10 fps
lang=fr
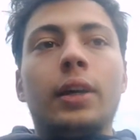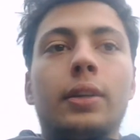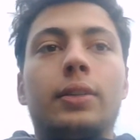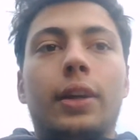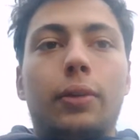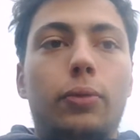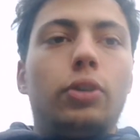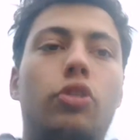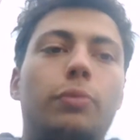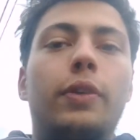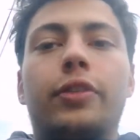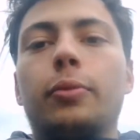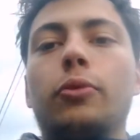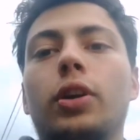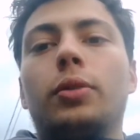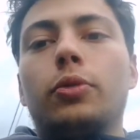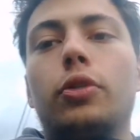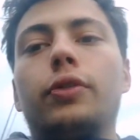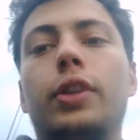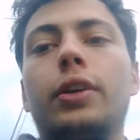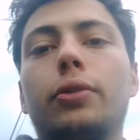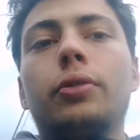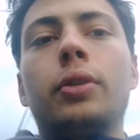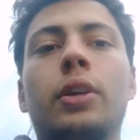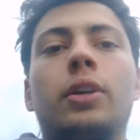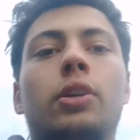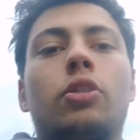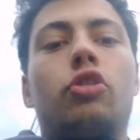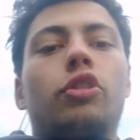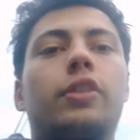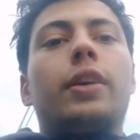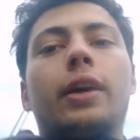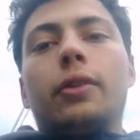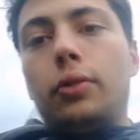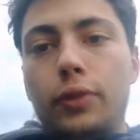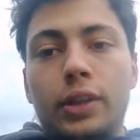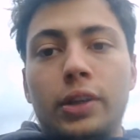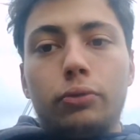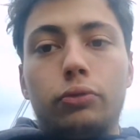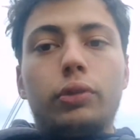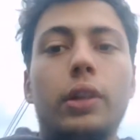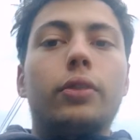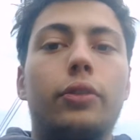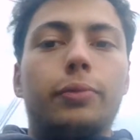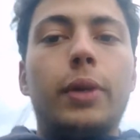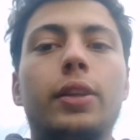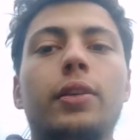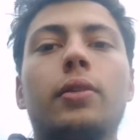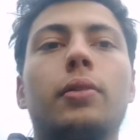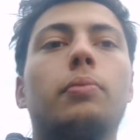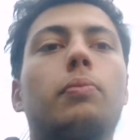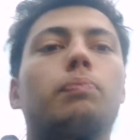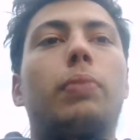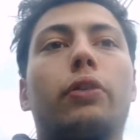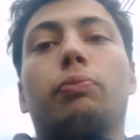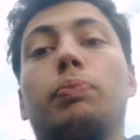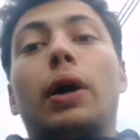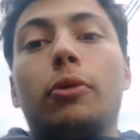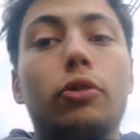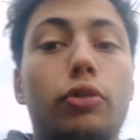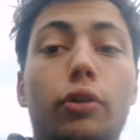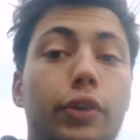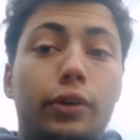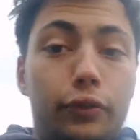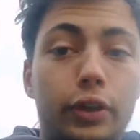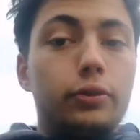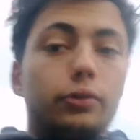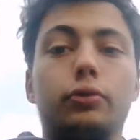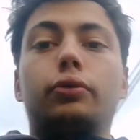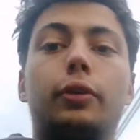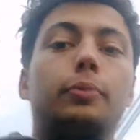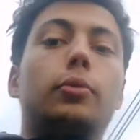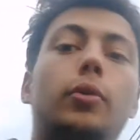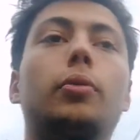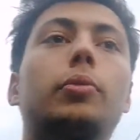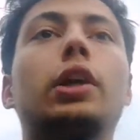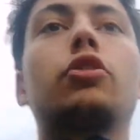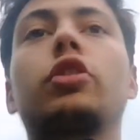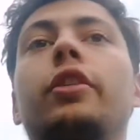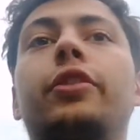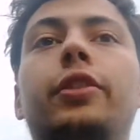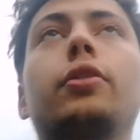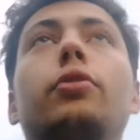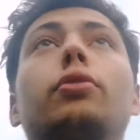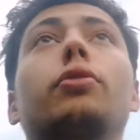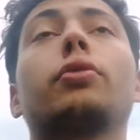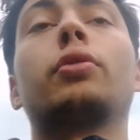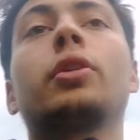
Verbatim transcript: Car oui, j'ai baissé mon rythme de vidéo. J'étais à une vidéo toutes les deux semaines, par, manque d'envie en fait, euh, tout simplement. Mais là j'ai décidé de